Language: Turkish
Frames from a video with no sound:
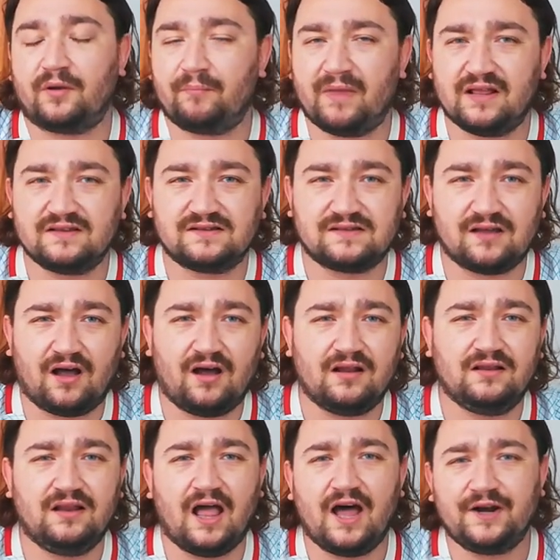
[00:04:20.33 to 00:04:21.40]
Mensa,
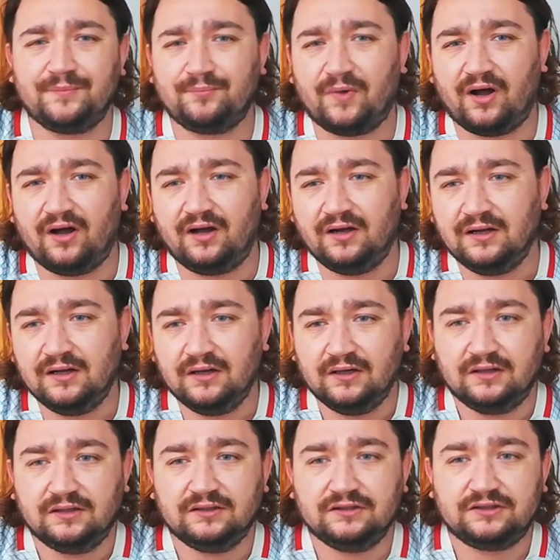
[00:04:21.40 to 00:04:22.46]
Lerma,
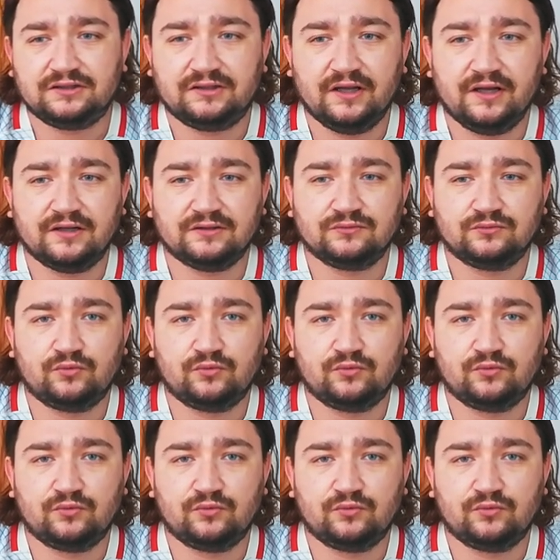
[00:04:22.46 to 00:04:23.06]
işte